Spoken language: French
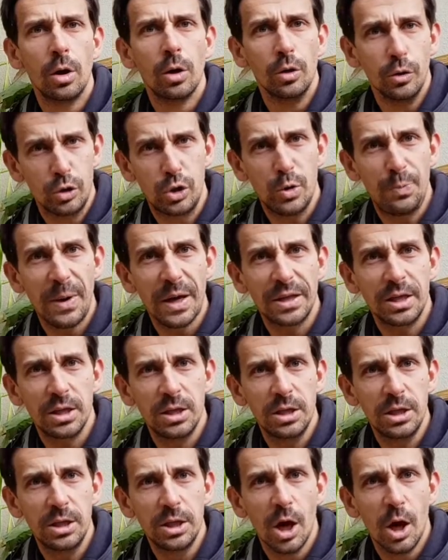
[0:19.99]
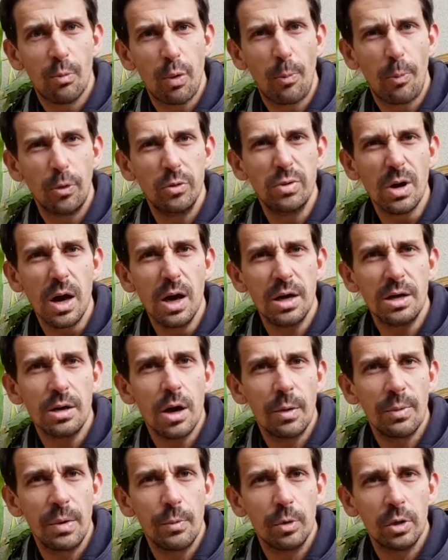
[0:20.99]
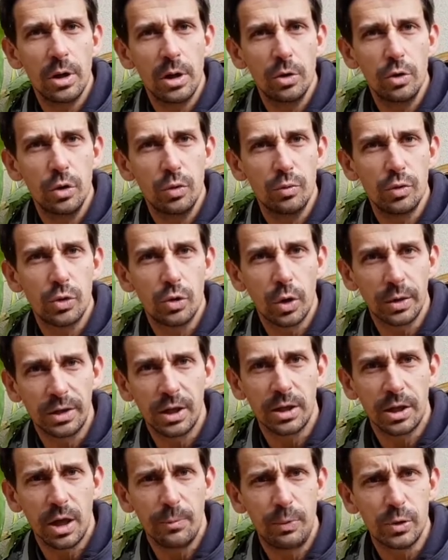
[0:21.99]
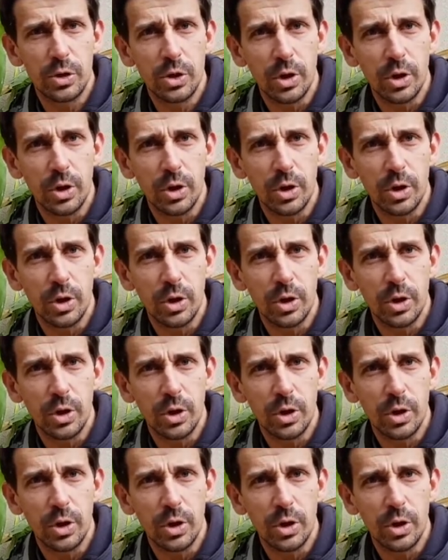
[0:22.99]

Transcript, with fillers: Une super technique pour produire énormément de légumes sur très très peu de